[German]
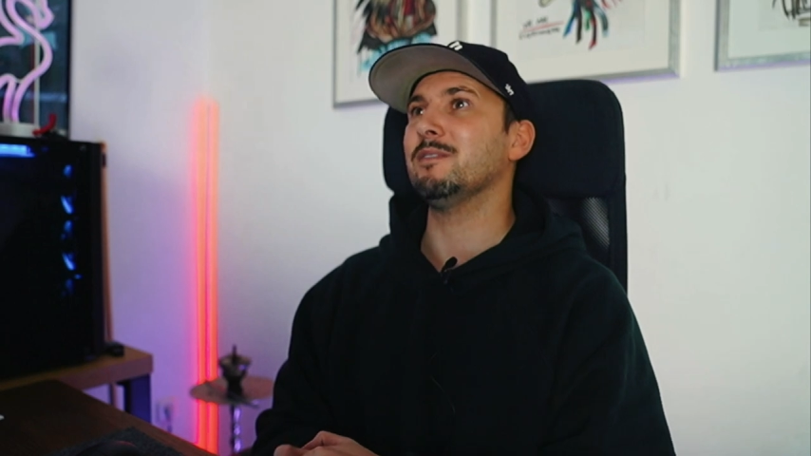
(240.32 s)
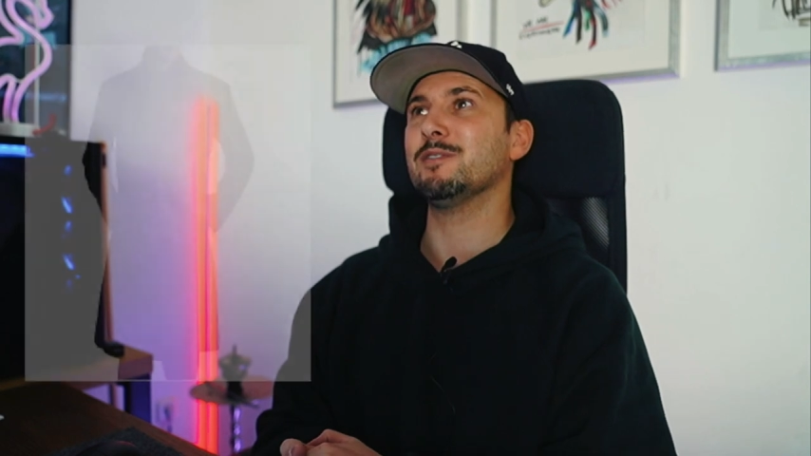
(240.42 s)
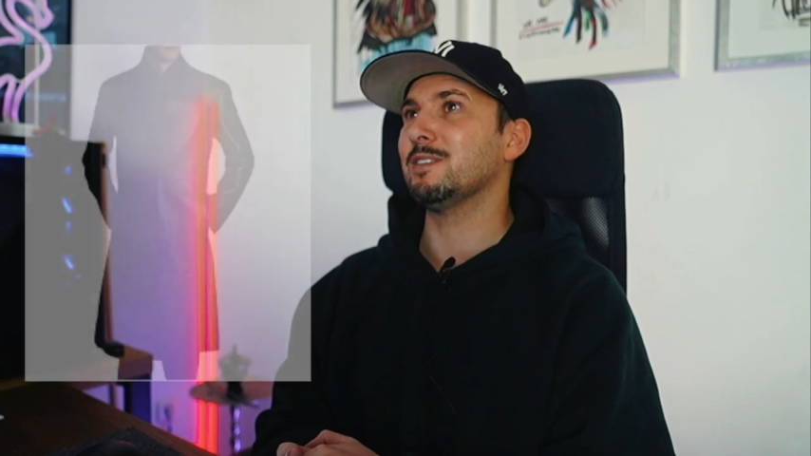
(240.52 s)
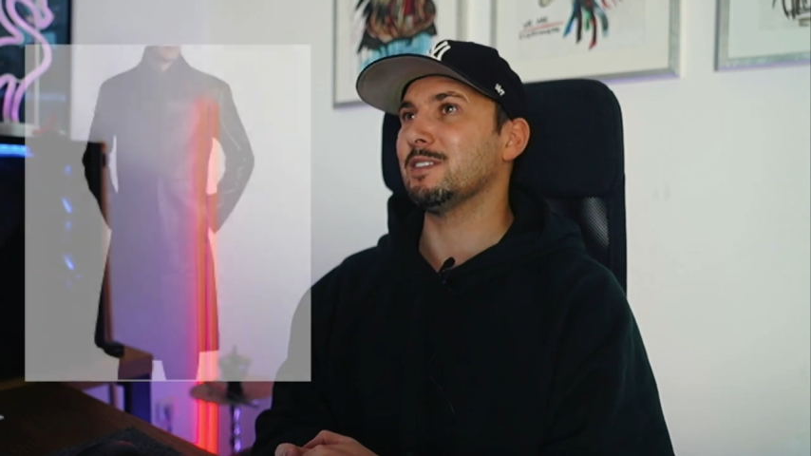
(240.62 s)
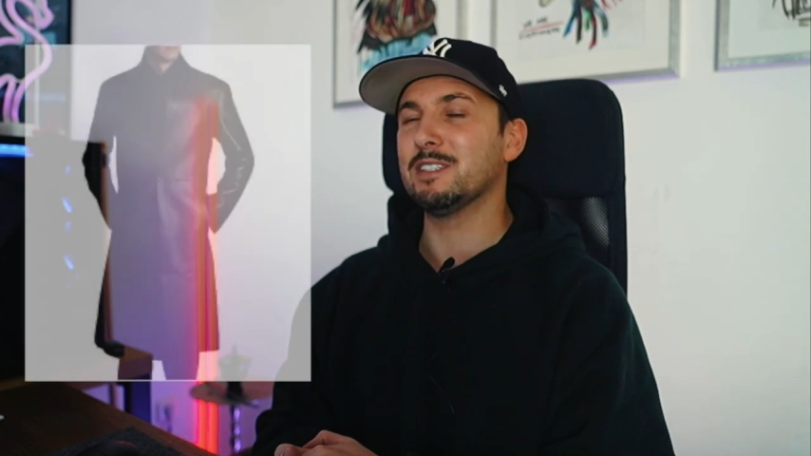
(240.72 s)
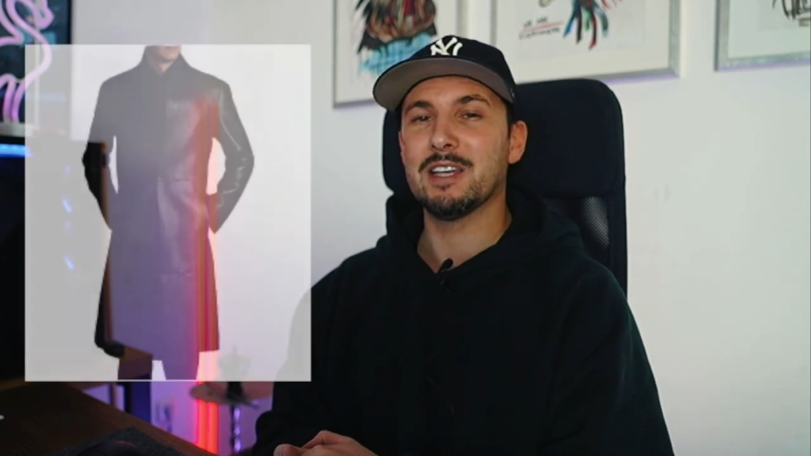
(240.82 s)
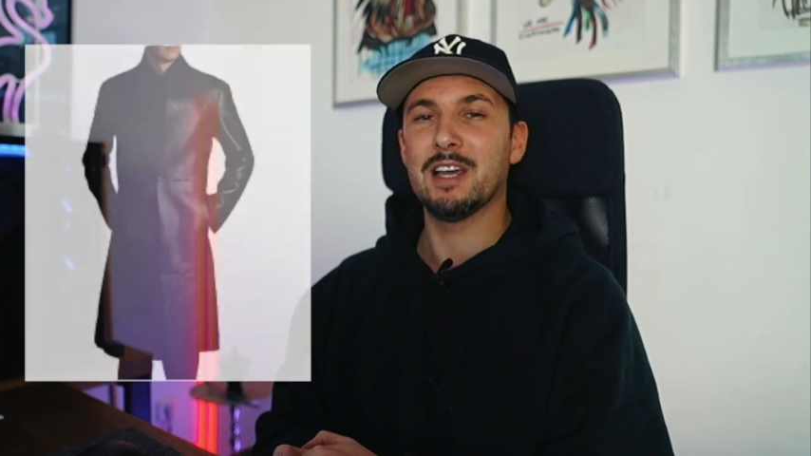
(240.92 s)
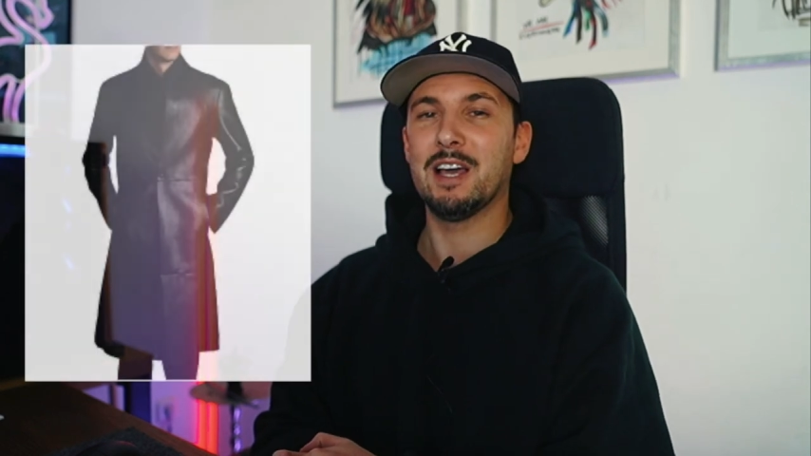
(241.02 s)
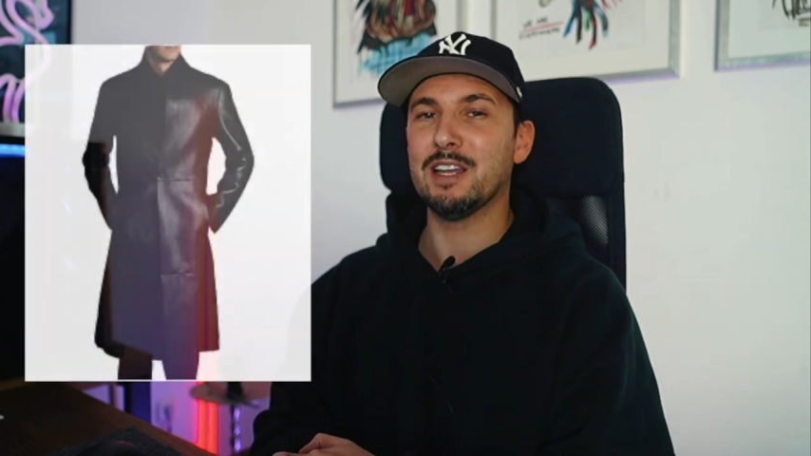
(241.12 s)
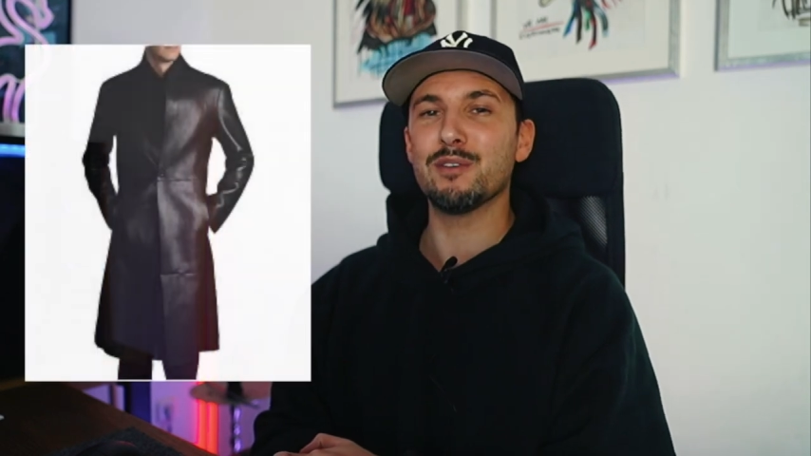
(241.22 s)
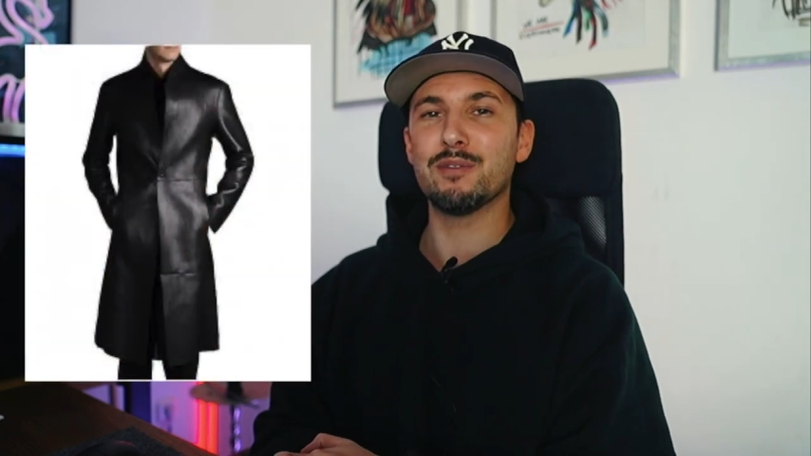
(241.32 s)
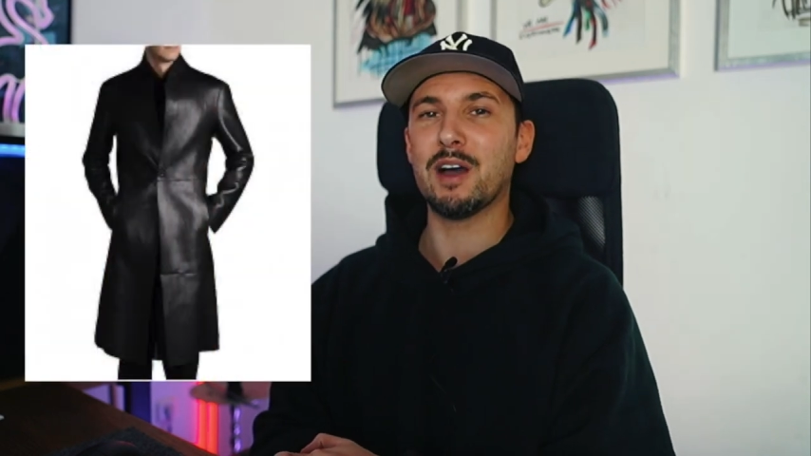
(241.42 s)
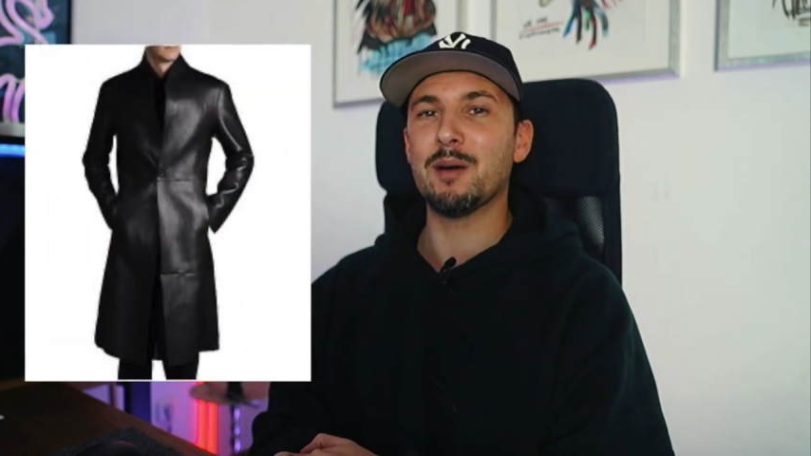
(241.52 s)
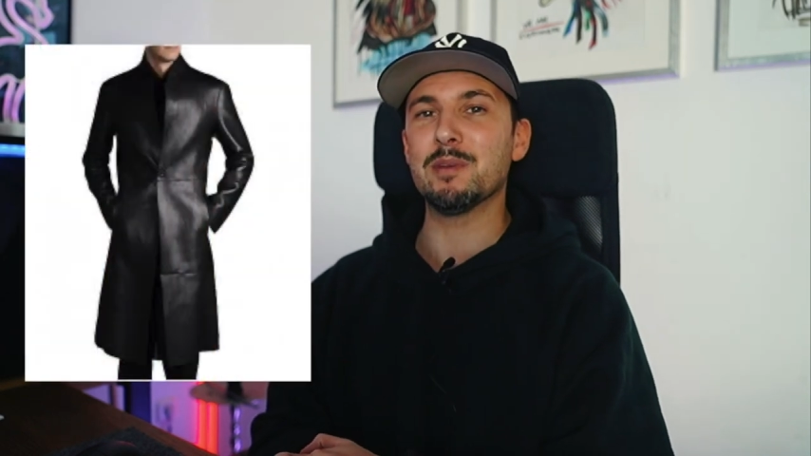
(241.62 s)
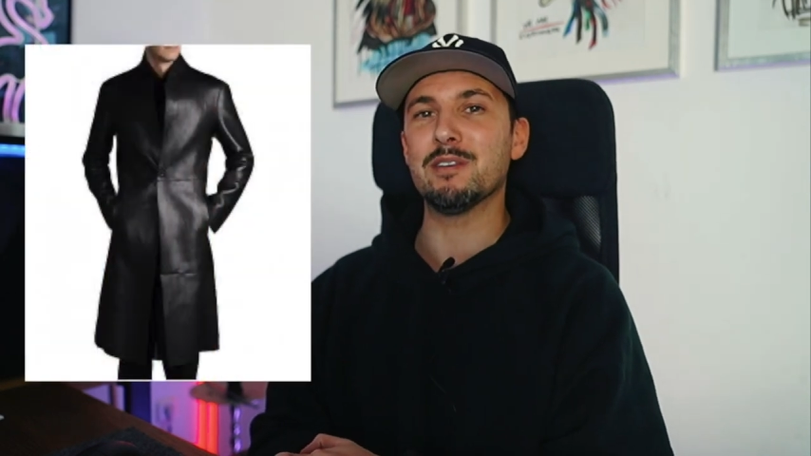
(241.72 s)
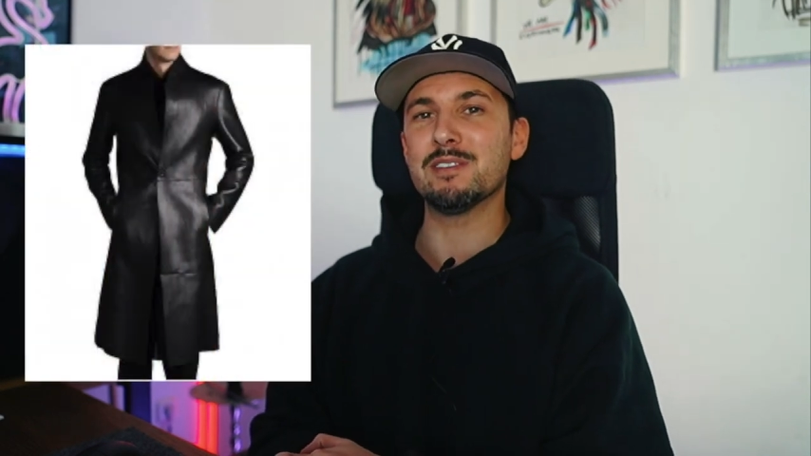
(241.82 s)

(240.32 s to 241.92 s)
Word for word: was weiß ich, andere Farben in